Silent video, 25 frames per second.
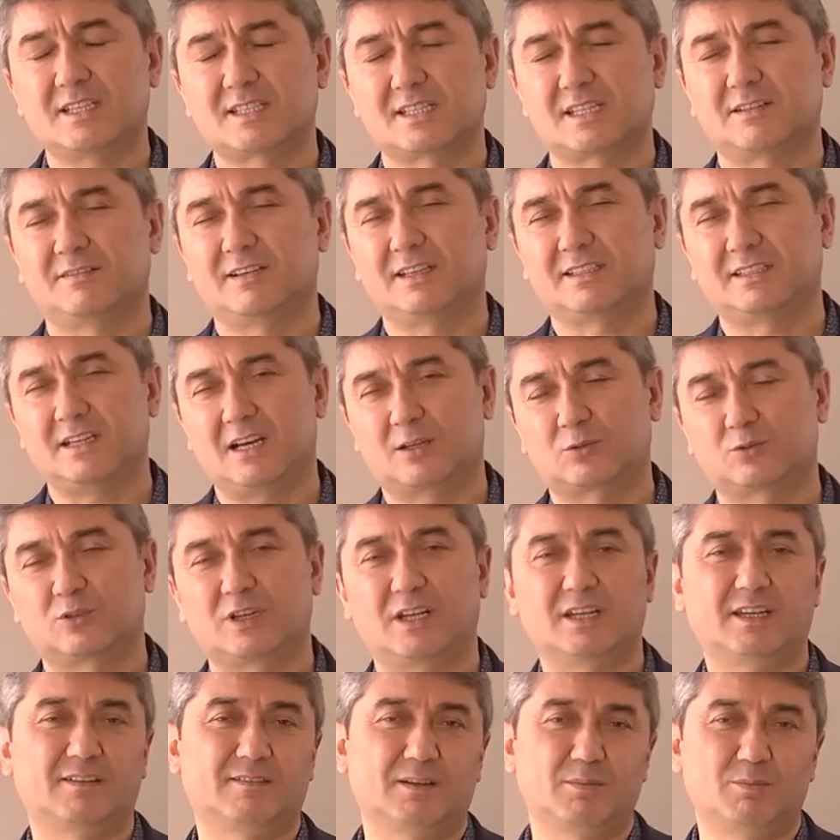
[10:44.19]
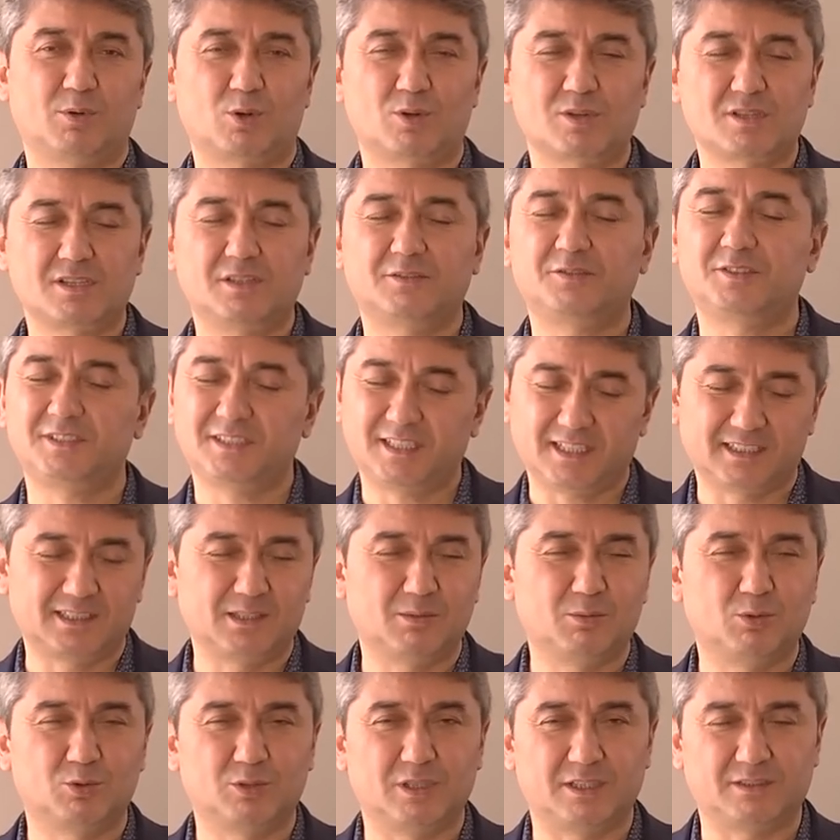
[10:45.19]
задавайте актуальные вопросы,
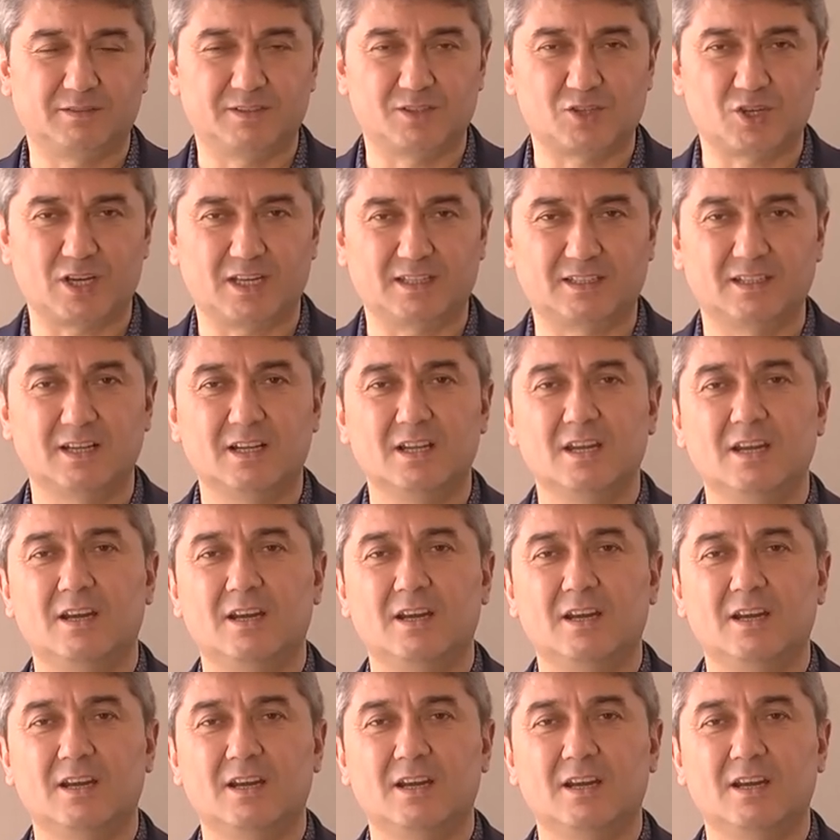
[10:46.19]
всегда буду отвечать.